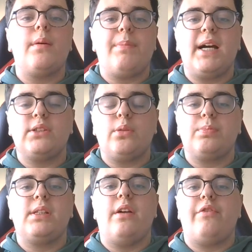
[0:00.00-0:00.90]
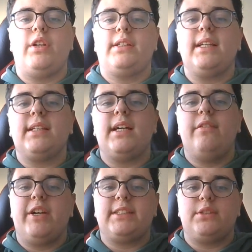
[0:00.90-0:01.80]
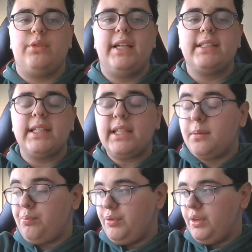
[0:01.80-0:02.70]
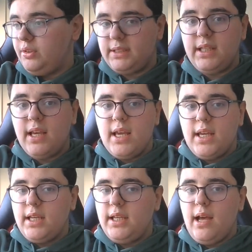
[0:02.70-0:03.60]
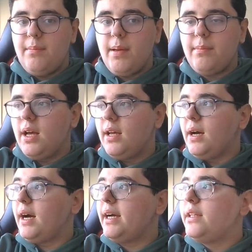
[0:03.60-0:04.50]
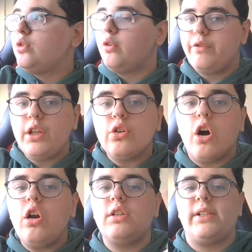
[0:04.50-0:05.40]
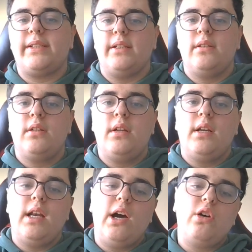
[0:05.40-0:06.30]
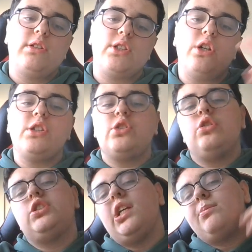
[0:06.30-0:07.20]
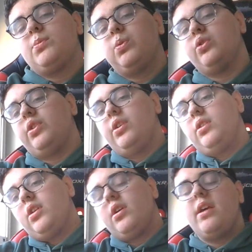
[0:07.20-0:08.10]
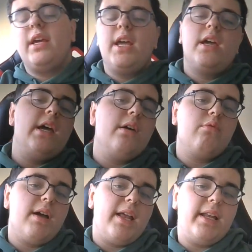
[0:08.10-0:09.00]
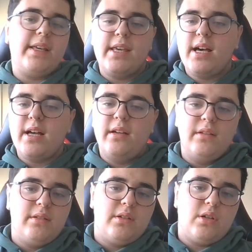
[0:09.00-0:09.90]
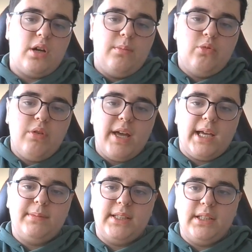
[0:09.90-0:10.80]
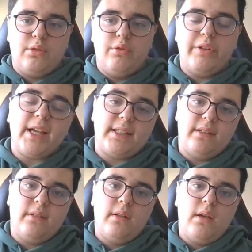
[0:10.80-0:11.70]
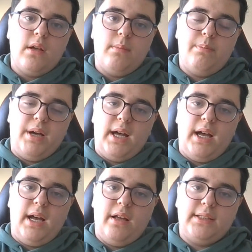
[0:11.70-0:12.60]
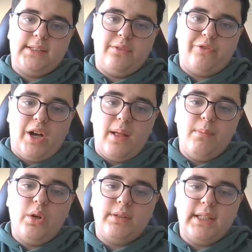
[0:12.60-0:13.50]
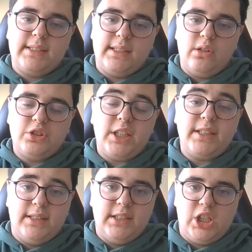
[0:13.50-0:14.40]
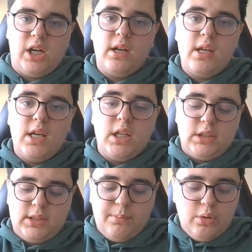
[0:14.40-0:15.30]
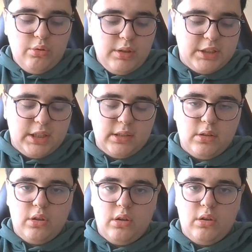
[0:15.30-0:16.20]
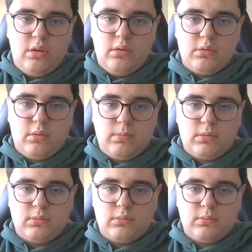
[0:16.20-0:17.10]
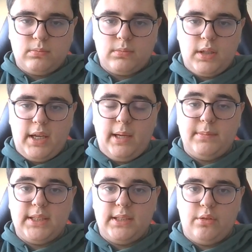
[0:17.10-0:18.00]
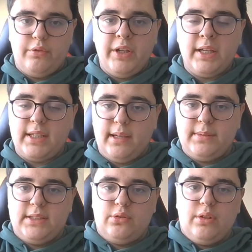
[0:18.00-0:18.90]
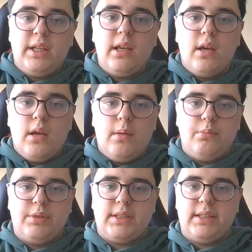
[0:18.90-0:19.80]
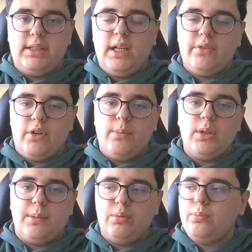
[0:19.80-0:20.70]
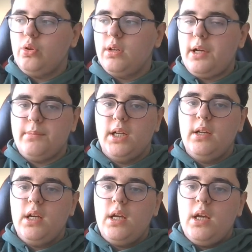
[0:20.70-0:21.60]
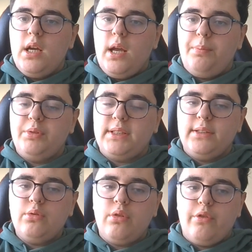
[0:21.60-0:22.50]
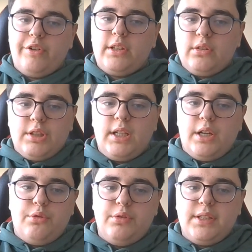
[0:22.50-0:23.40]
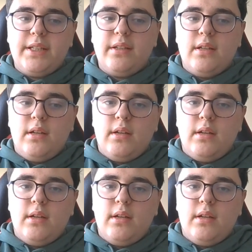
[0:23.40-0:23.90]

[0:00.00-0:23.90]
comme par exemple il a fait une 4L version électrique et puis aussi il a même rénové une Rolls, la Rolls-Royce de James Bond. Et eh ouais les gars, comme quoi RMC Découverte, eh, bah c'est vraiment une excellente chaîne déjà. J'aime beaucoup la chaîne euh, RMC Découverte, RMC Story, puisqu'il y a vraiment des bons programmes. Et puis sinon, euh, faites entrer l'accusé,